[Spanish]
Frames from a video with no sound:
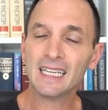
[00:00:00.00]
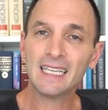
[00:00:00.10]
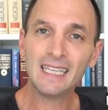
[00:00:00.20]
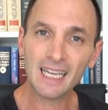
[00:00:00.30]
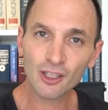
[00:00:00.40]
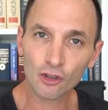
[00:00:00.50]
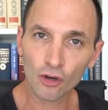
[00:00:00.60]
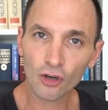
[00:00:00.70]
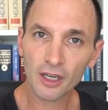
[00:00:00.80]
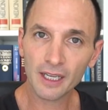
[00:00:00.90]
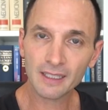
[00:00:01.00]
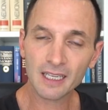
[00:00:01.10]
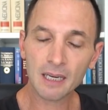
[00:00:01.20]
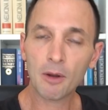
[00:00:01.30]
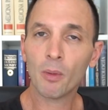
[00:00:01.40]
Y esto se
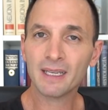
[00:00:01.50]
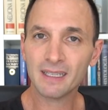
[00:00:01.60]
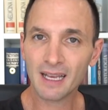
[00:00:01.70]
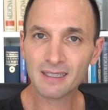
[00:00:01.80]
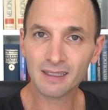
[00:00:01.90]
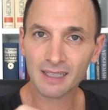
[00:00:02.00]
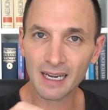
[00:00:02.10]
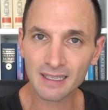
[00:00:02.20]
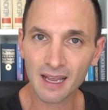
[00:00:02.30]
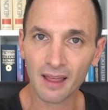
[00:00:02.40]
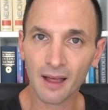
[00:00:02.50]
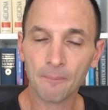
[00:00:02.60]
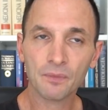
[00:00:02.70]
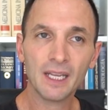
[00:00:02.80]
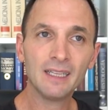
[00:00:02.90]
llama obesidad
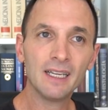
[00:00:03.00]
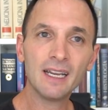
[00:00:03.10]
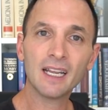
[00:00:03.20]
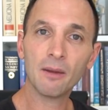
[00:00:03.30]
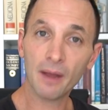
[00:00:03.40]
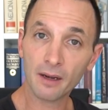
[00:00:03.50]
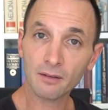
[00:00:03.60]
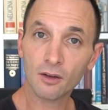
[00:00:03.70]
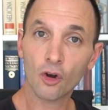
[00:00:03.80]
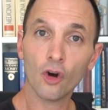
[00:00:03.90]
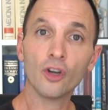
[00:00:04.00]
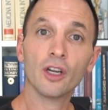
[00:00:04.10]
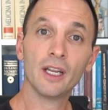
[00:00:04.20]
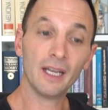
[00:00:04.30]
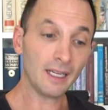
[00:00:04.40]
centralizada y tiene que ver
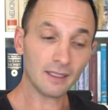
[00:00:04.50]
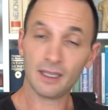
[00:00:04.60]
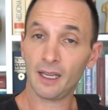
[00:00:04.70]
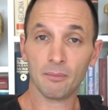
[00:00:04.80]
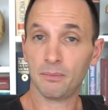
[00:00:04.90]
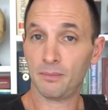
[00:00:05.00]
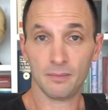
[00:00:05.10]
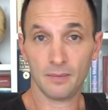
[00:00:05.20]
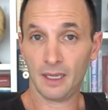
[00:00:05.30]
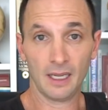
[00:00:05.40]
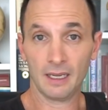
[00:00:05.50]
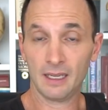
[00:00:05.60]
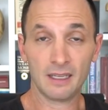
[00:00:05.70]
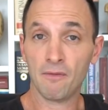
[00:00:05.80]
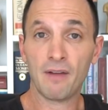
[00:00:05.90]
con este
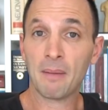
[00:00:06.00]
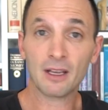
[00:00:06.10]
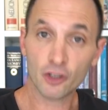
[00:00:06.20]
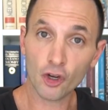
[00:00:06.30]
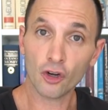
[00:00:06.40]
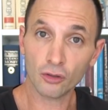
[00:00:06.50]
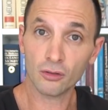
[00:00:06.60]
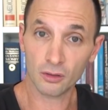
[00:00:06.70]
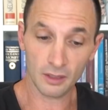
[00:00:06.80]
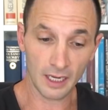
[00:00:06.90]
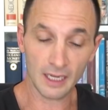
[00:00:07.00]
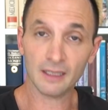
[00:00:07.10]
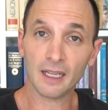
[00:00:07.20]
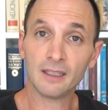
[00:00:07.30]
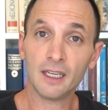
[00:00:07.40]
esta inflamación del
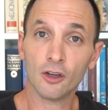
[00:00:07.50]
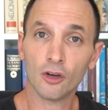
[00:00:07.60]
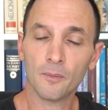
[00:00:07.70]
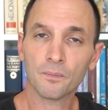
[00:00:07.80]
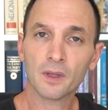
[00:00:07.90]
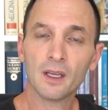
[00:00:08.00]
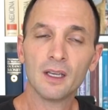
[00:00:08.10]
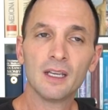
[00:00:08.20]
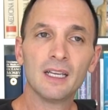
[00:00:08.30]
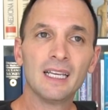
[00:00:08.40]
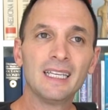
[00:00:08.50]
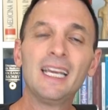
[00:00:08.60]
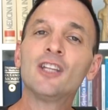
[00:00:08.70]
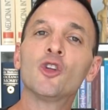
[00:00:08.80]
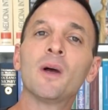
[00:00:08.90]
intestino y
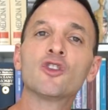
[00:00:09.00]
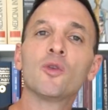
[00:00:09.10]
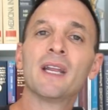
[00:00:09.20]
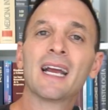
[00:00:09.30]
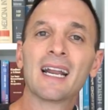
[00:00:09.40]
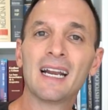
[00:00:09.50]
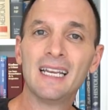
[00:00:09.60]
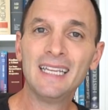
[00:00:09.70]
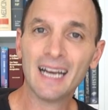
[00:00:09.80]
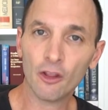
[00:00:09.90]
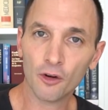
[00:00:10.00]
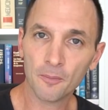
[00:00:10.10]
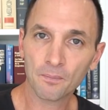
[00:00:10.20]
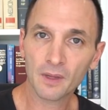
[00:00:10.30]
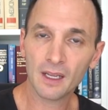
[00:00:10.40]
esto va a sobrecargar el hígado.
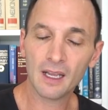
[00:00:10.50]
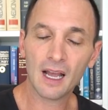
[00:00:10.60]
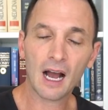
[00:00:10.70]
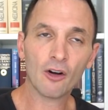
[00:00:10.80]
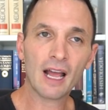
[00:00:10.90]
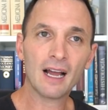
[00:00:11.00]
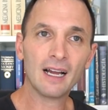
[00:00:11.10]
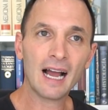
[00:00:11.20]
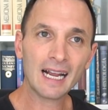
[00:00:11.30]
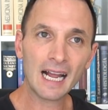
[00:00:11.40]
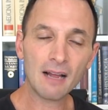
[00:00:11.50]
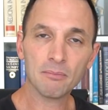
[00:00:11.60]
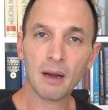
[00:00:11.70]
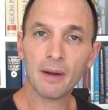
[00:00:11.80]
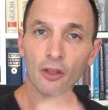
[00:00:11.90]
Ahora, acá
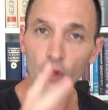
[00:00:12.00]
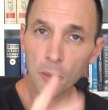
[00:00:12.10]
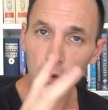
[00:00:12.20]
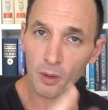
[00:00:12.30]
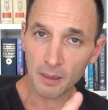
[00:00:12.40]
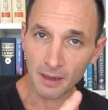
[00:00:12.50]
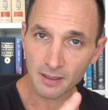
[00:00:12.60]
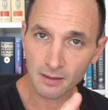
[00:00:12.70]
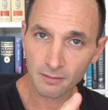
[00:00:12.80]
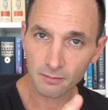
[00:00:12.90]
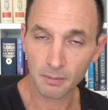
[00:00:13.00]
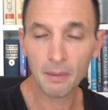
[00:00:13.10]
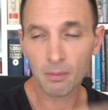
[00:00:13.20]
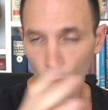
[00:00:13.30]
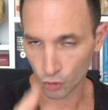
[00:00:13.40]
va a haber dos problemas, va a
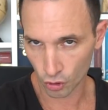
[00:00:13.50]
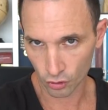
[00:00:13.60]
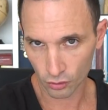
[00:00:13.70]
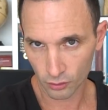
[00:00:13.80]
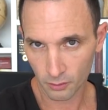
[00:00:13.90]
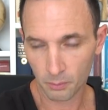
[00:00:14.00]
haber muchos,